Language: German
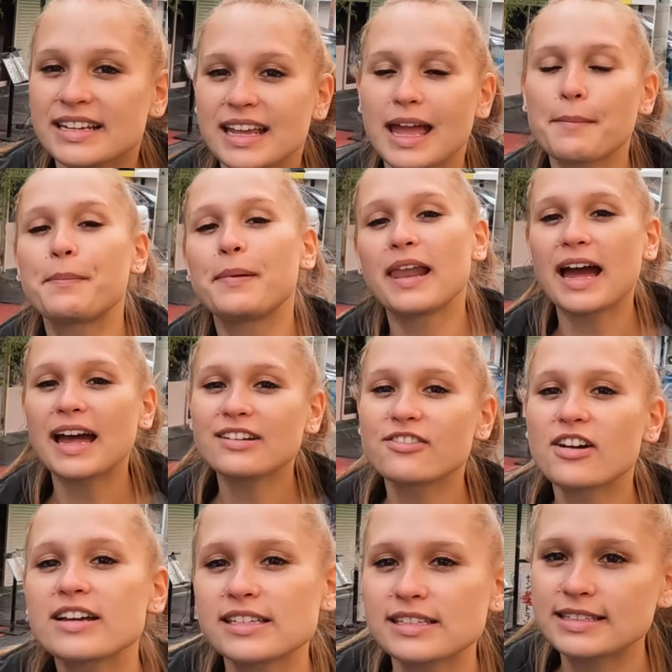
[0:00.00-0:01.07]
Geplant
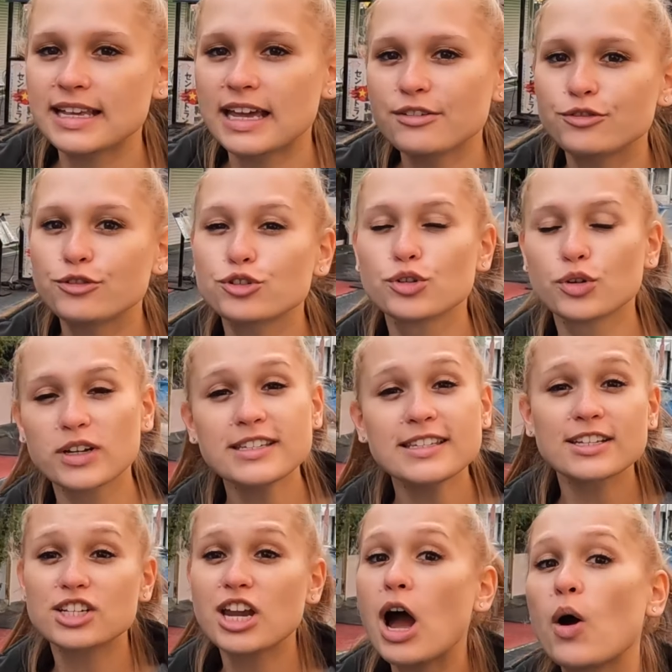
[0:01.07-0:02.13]
war es, dass es ein
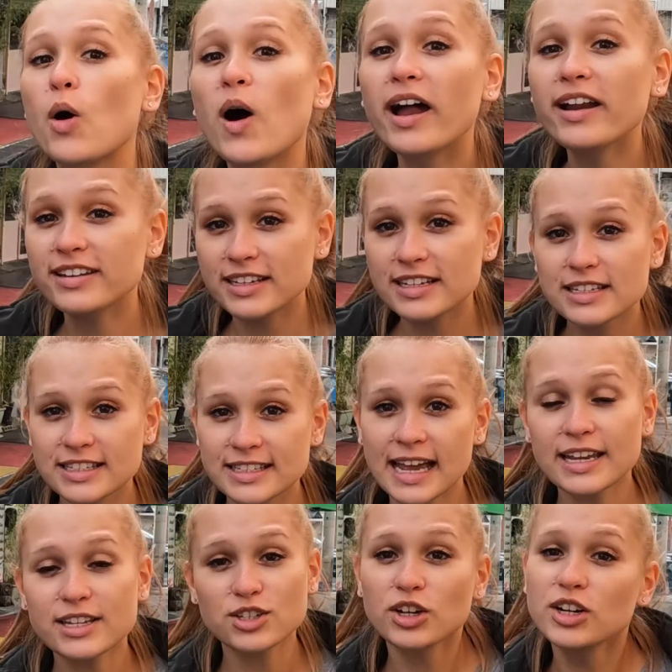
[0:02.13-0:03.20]
futuristischer Ort
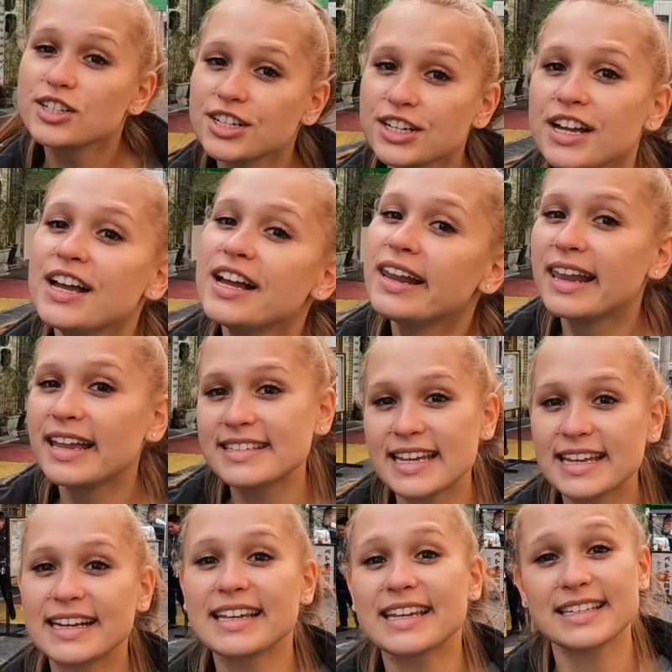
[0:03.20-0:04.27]
sein sollte.
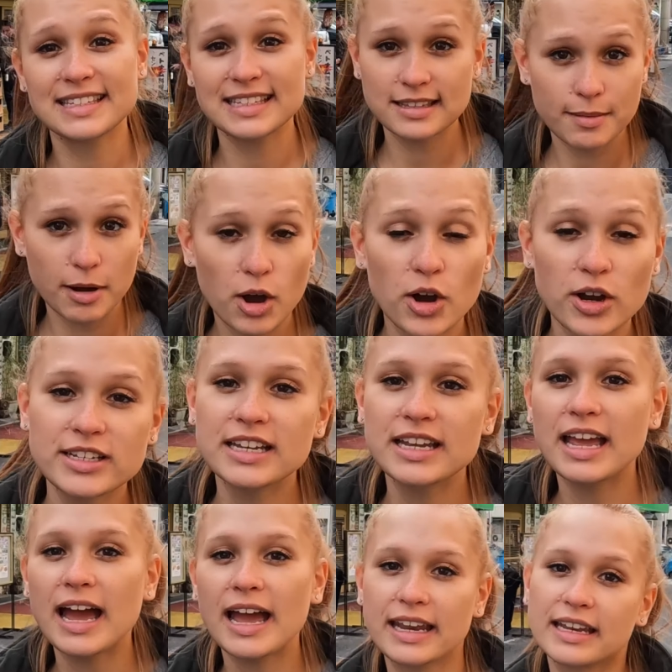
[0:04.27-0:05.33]
Letztendlich ist es aber heute
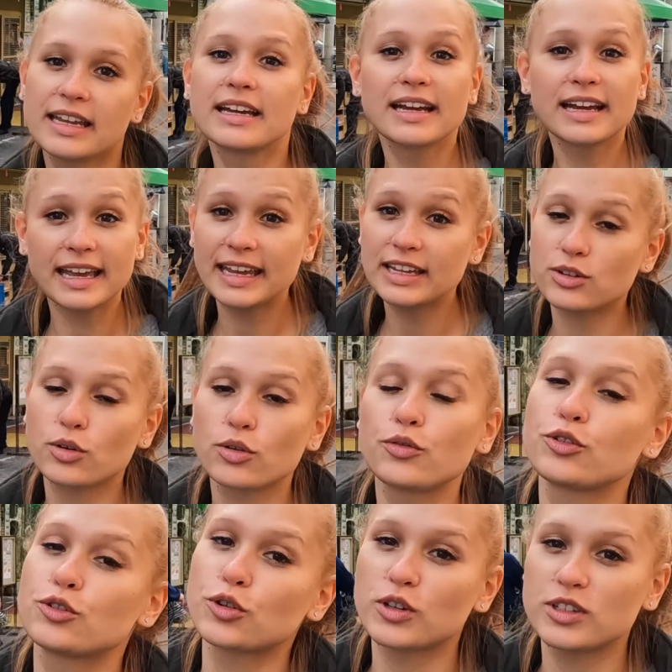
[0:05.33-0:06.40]
eher ein
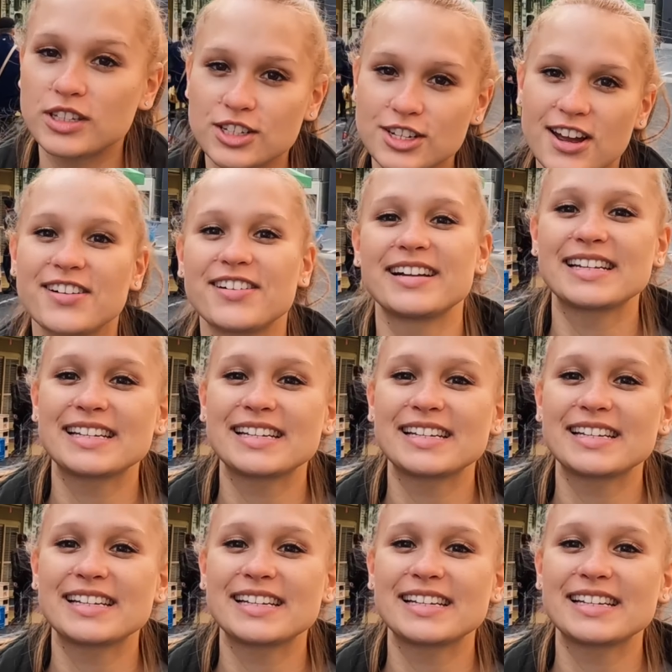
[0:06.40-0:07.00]
retrofuturistischer Ort.